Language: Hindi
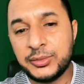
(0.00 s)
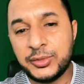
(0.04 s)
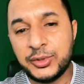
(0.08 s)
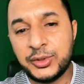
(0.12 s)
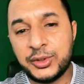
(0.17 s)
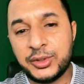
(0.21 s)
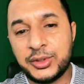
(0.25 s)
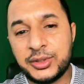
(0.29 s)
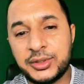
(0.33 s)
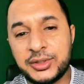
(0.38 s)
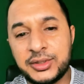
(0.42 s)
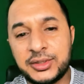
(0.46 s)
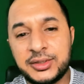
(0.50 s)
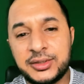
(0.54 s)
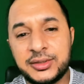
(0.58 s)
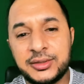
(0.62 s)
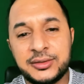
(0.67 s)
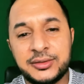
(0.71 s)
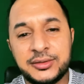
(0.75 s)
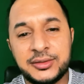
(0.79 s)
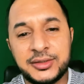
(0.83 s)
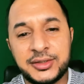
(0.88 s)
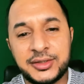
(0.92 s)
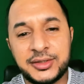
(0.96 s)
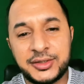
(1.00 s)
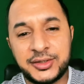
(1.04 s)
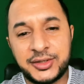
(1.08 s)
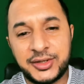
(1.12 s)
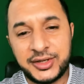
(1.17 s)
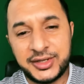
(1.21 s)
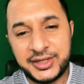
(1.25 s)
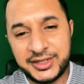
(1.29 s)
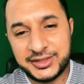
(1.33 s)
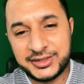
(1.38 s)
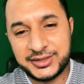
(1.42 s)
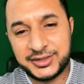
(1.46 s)
मोर
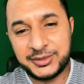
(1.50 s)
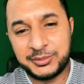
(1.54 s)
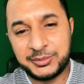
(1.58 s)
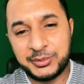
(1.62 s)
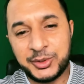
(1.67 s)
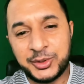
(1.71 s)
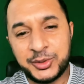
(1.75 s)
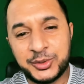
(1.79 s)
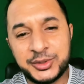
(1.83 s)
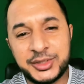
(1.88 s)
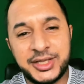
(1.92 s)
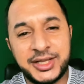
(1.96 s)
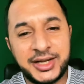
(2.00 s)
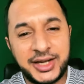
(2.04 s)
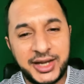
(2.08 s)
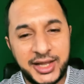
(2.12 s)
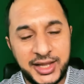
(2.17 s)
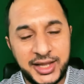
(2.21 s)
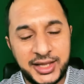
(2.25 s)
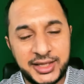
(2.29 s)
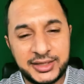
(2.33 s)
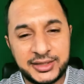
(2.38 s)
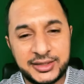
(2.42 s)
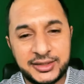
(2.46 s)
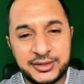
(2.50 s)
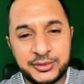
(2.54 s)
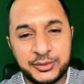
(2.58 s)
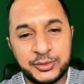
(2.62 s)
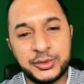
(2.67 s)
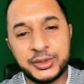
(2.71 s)
करियस अबाउट देयर हेल्थ